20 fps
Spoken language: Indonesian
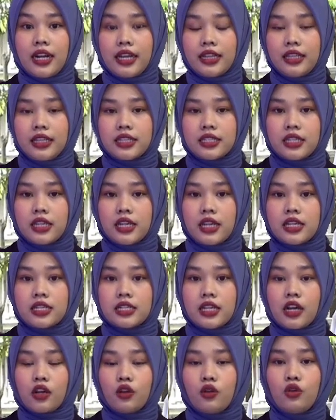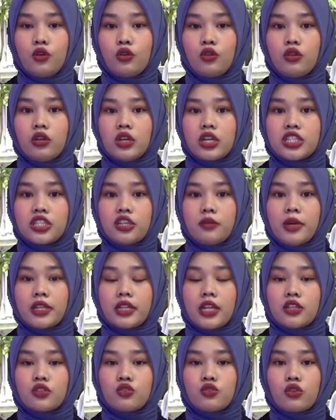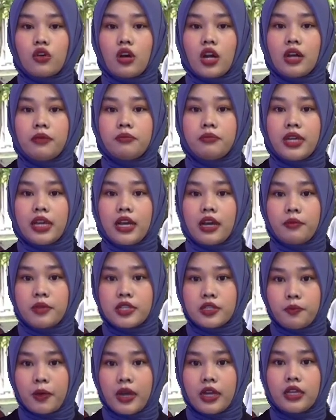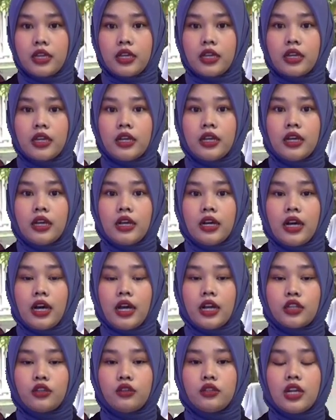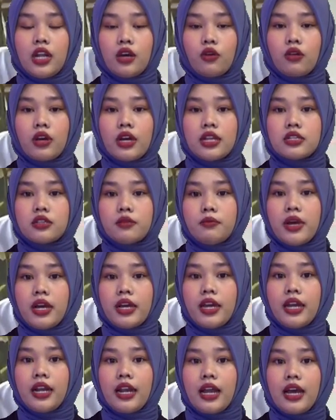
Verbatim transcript: gratis di Desa Klungkung, Kecamatan Sukorambi, Kamis pagi. Hal itu dilakukan sebagai